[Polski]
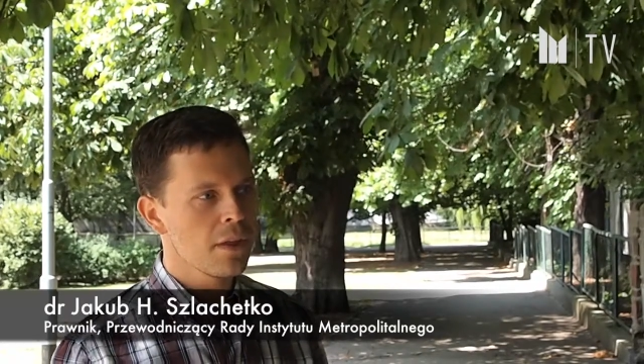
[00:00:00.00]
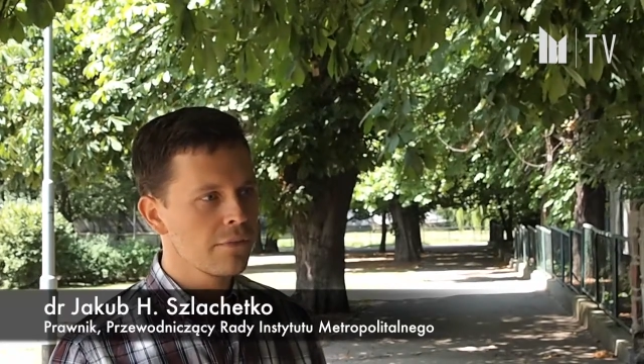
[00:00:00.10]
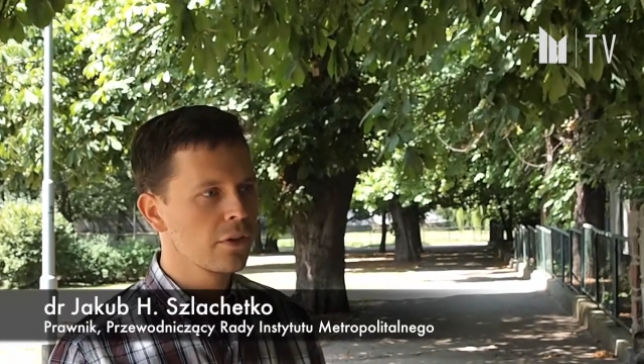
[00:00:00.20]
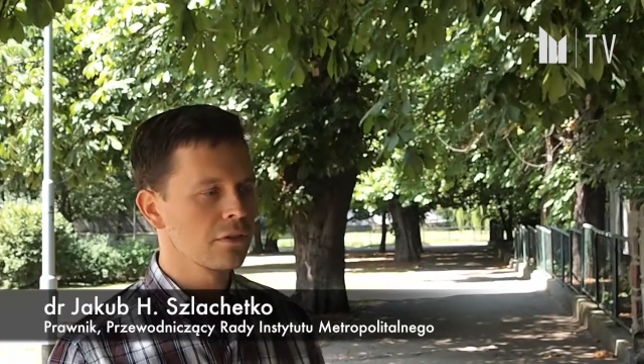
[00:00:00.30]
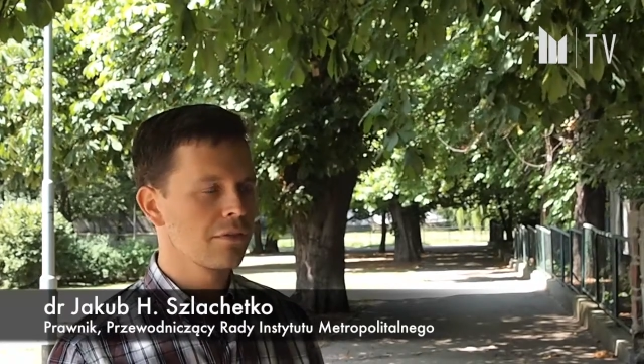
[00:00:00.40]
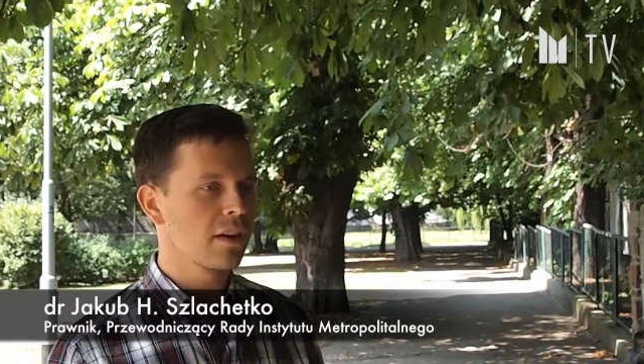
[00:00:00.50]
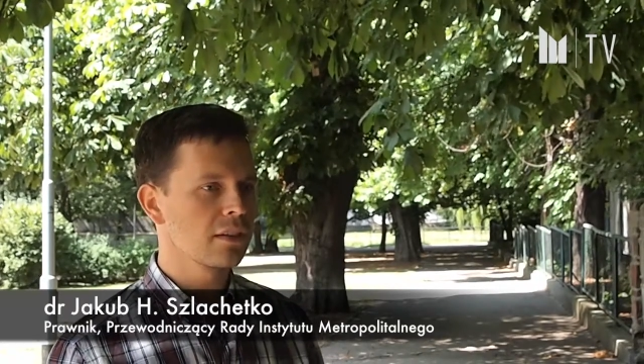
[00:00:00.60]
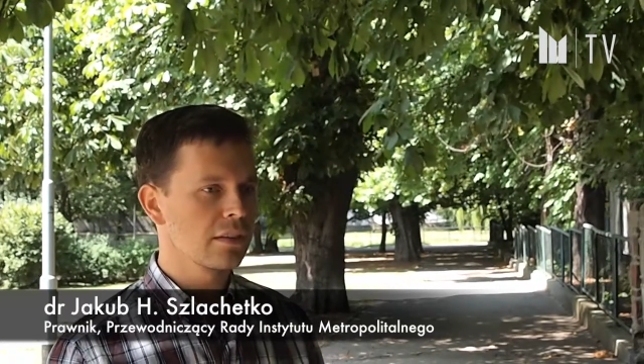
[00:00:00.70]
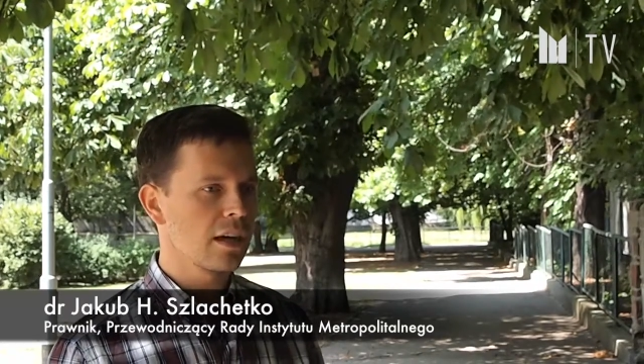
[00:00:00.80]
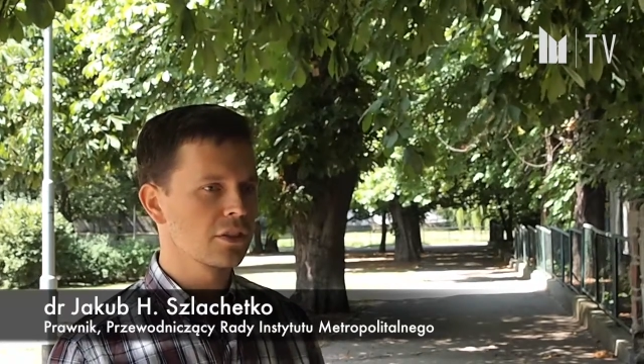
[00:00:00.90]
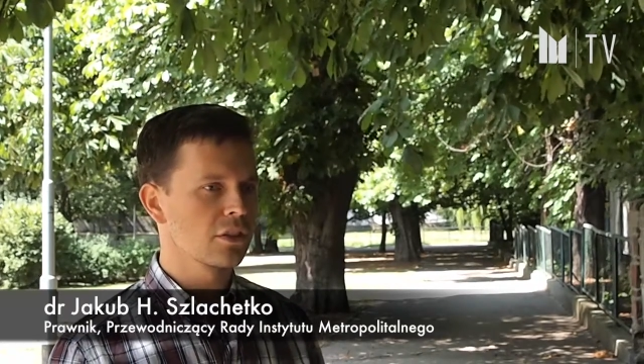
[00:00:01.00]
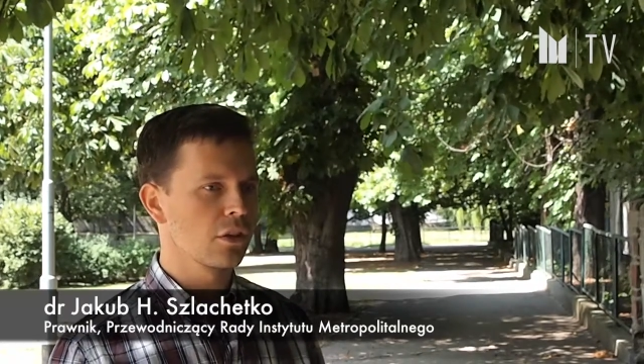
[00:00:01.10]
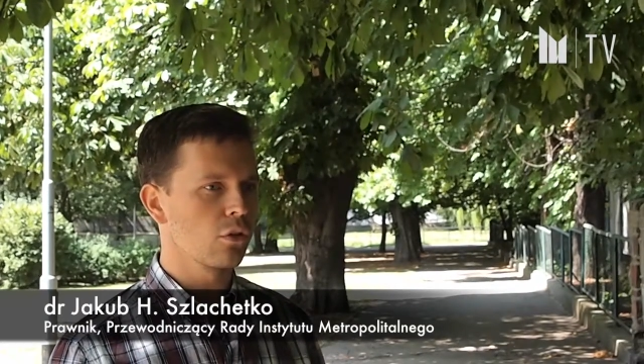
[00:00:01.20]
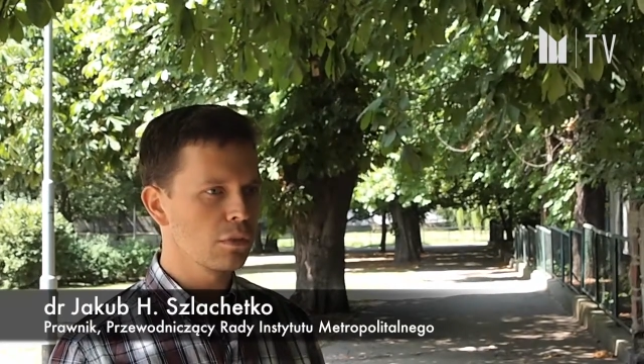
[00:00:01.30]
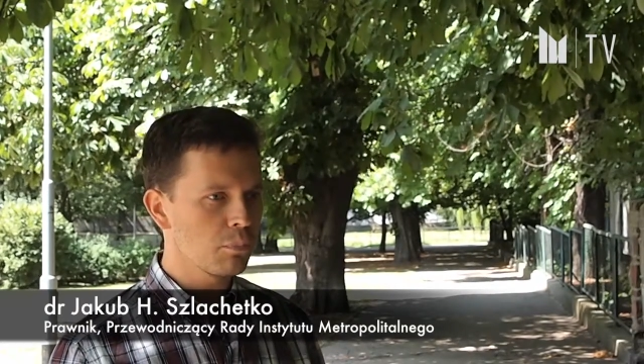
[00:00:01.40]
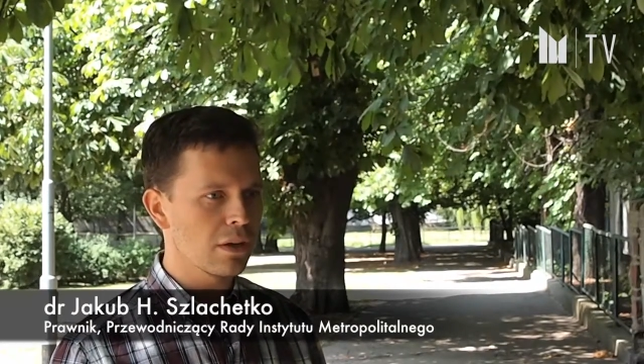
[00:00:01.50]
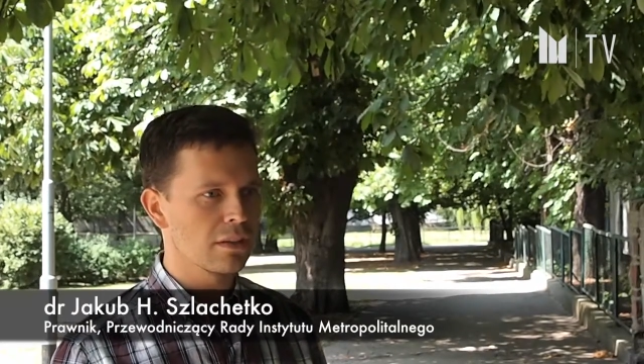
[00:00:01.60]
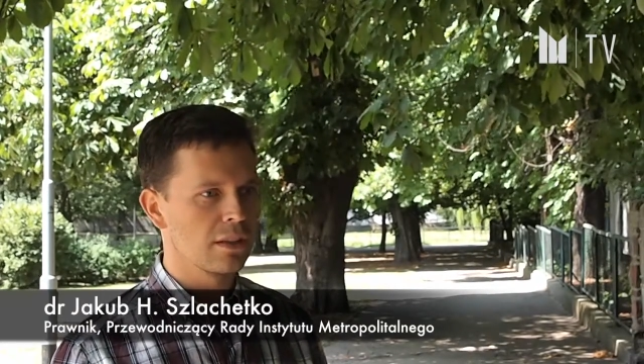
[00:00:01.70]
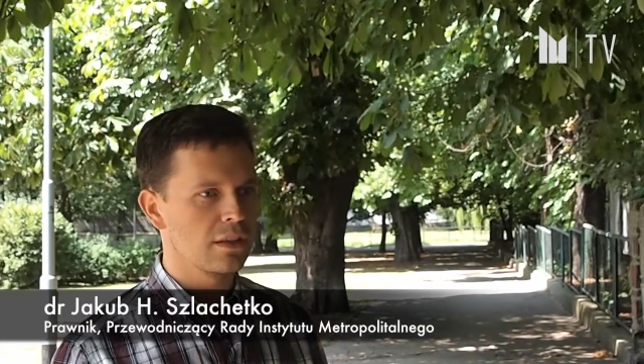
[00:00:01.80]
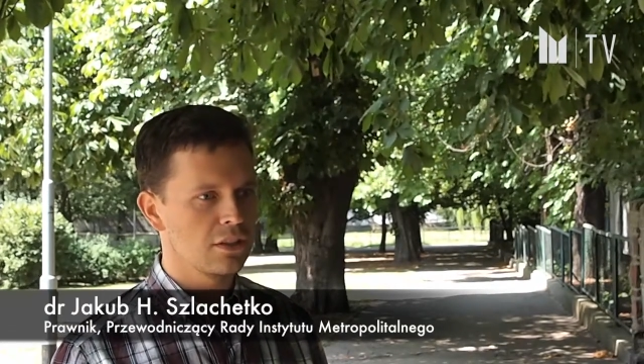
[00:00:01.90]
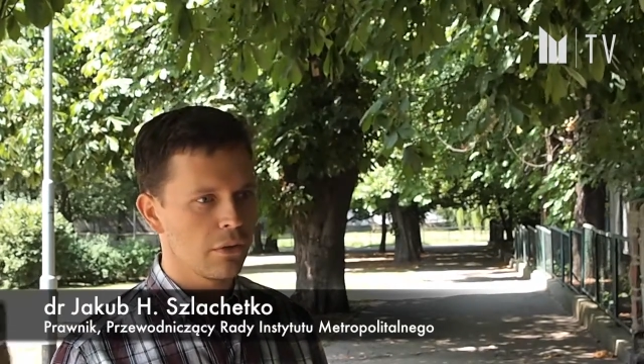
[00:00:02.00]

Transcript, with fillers: wykonywanie także odpłatnej